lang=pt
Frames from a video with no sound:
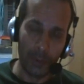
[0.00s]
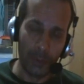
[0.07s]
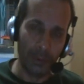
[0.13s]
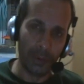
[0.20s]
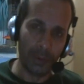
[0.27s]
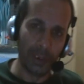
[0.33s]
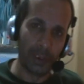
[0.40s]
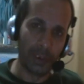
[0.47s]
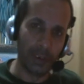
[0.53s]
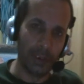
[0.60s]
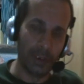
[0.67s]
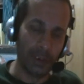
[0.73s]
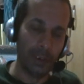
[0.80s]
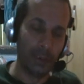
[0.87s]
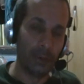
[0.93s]
É por que
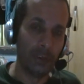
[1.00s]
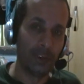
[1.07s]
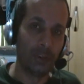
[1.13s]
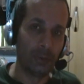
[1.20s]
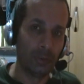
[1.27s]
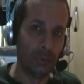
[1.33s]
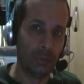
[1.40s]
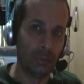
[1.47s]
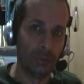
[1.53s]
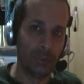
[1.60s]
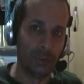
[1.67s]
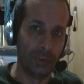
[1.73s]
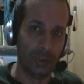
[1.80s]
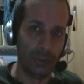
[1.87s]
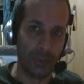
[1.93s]
que rendeu esse todo
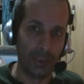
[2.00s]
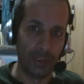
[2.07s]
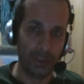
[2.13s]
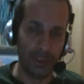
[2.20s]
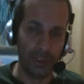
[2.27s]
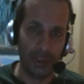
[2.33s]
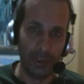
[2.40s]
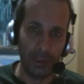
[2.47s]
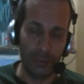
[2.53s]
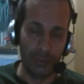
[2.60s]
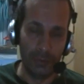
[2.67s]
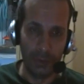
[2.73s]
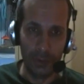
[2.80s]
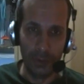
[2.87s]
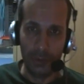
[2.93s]
de, de,
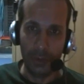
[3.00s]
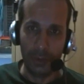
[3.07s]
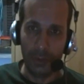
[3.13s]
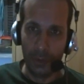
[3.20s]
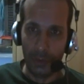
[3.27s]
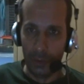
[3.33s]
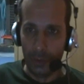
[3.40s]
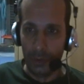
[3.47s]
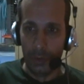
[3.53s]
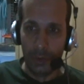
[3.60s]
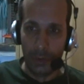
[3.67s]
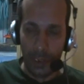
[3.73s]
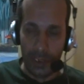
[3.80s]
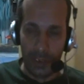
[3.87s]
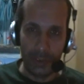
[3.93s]
de
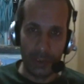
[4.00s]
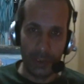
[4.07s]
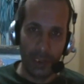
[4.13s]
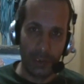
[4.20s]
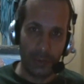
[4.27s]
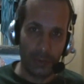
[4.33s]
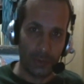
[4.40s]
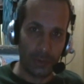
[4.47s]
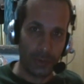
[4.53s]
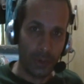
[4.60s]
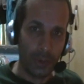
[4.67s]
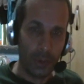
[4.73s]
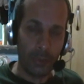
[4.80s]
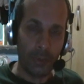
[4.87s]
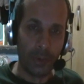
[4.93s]
acessos?
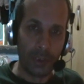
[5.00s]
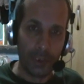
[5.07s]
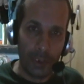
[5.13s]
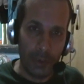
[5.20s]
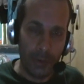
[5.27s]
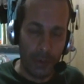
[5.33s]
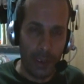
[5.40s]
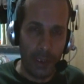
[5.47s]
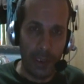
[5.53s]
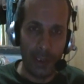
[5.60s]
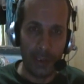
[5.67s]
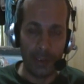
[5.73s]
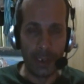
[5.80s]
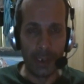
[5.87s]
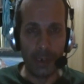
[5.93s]
Porque
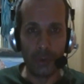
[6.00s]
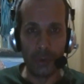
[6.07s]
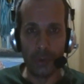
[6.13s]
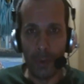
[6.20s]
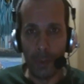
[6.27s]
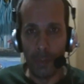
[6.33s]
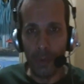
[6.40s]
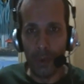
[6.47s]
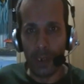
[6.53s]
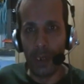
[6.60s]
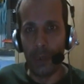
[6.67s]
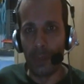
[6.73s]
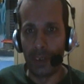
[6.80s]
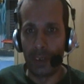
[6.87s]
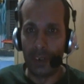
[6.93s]
é, se causou uma
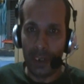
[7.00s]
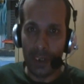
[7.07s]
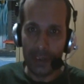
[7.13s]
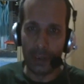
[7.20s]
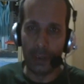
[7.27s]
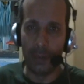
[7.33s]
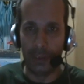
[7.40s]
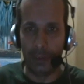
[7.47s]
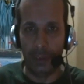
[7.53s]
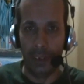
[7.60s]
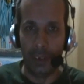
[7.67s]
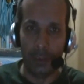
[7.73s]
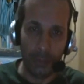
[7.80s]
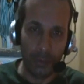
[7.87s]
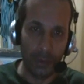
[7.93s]
polêmica nessa
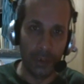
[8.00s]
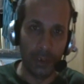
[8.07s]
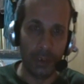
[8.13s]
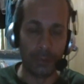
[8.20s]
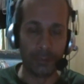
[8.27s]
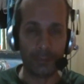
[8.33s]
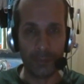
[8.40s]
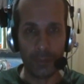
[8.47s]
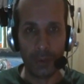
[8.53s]
matéria. Por quê?